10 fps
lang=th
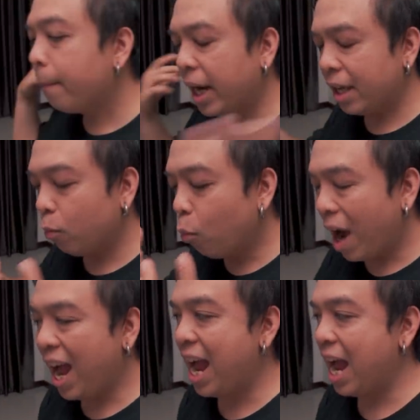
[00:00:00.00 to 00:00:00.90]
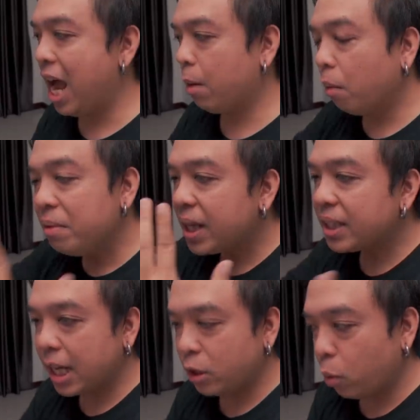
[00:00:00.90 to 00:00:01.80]
ไม่ว่า
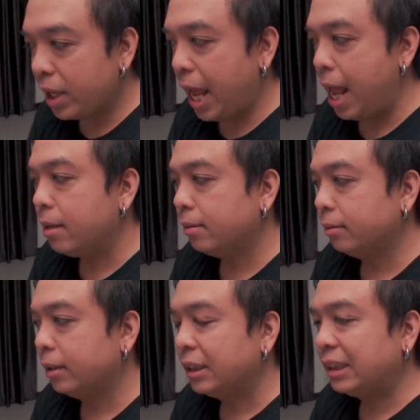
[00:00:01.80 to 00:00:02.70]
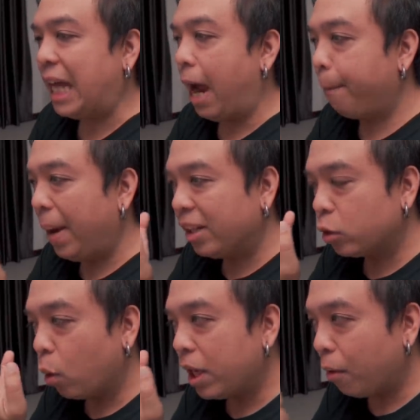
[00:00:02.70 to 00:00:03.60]
Abomination ตัวเนี้ยจะเป็น
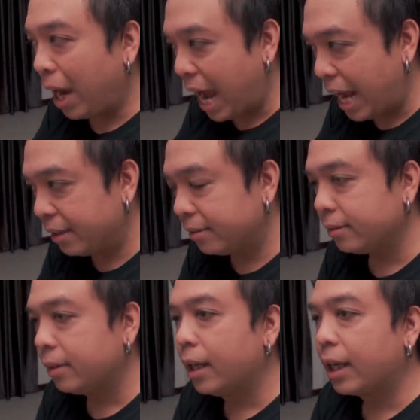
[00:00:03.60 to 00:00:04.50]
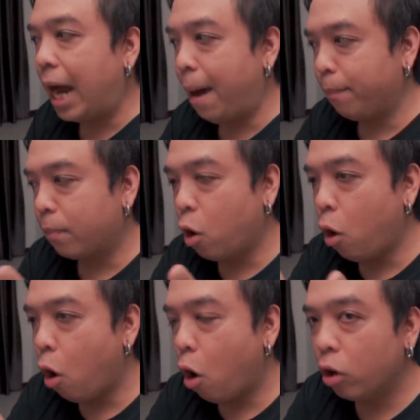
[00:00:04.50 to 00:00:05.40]
ตัวเดียวกันกับข
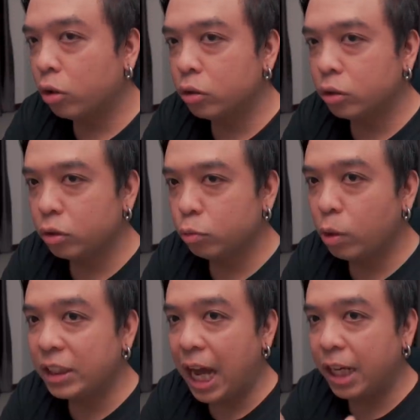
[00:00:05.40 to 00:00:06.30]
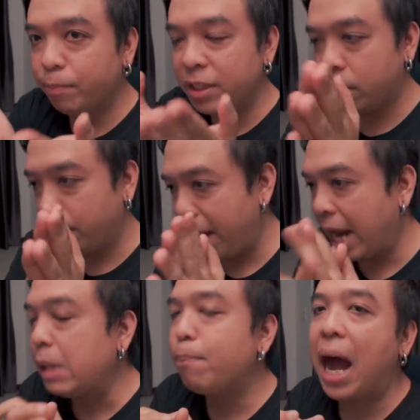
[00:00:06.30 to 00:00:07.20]
องเวอร์ชั่นปี
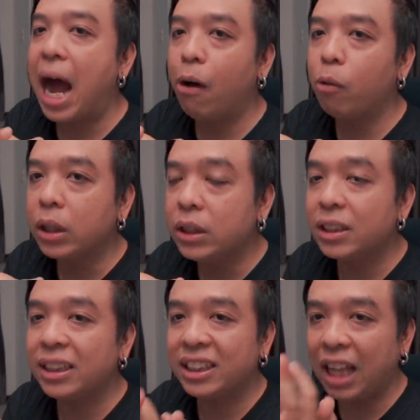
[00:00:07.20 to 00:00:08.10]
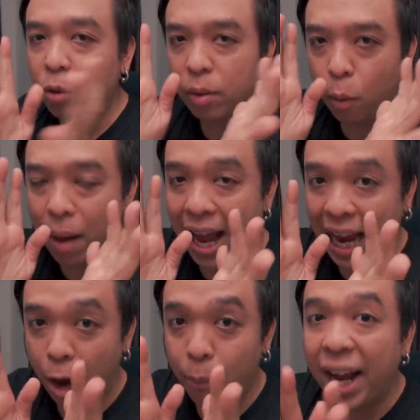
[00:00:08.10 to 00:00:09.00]
2008 หรือเปล่าคือเท่าที่ผมหา
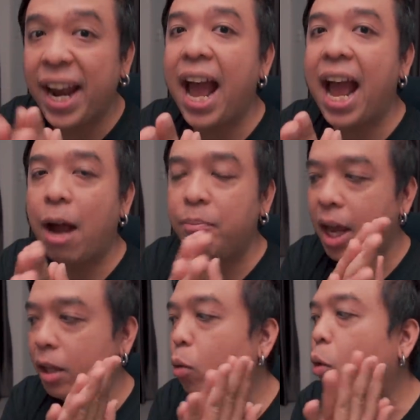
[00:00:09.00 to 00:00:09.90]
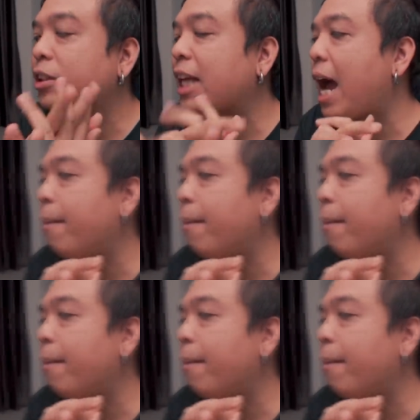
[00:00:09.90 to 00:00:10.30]
ข่าวมานะ อัปเดตให้ทุกคนทรา